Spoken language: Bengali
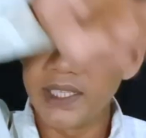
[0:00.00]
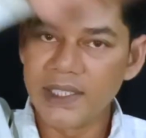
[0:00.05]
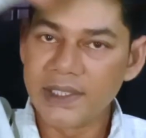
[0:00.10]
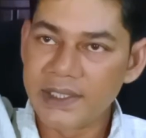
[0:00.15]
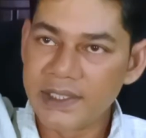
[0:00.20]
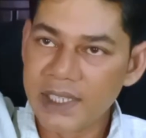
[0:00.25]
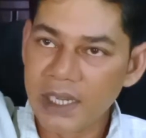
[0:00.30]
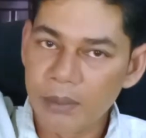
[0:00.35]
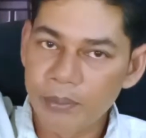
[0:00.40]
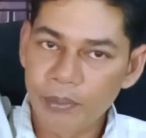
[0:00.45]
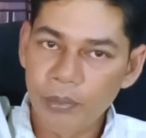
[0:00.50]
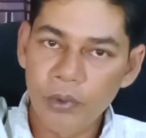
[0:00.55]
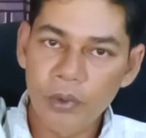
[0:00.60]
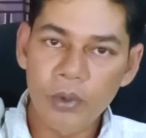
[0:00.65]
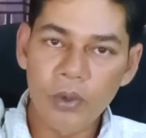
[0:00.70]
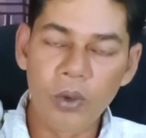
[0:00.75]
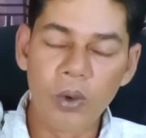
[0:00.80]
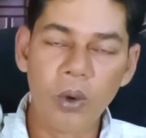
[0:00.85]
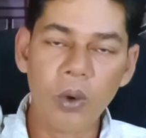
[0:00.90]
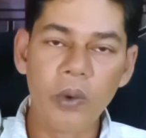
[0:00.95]
ইসলামপুর
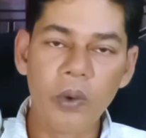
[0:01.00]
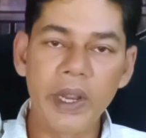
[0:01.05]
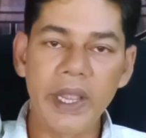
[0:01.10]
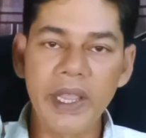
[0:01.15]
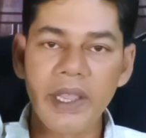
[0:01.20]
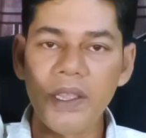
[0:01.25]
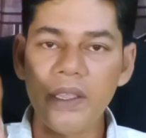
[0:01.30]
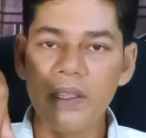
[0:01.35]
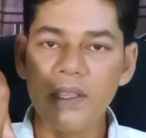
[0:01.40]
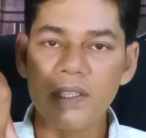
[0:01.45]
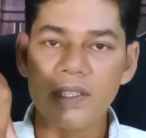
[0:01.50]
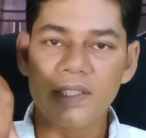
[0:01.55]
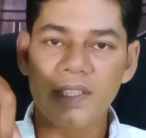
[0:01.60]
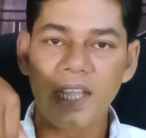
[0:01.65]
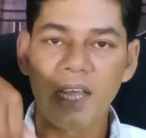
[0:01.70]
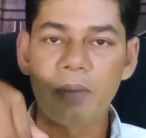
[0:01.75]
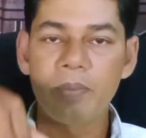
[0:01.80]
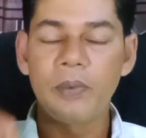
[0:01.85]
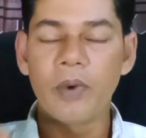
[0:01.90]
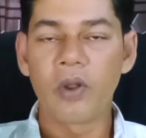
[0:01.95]
ঘুরে
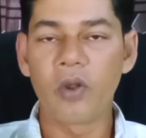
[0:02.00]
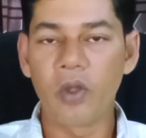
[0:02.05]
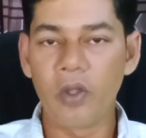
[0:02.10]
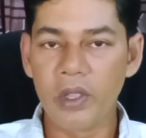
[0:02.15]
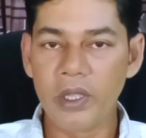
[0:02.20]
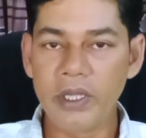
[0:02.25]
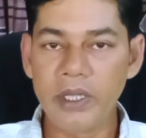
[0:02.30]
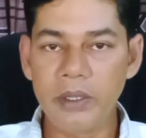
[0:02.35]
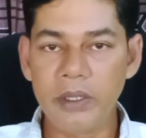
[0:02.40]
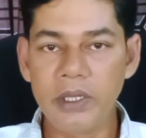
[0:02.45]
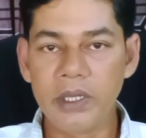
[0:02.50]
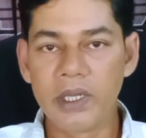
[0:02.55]
তারপর ওই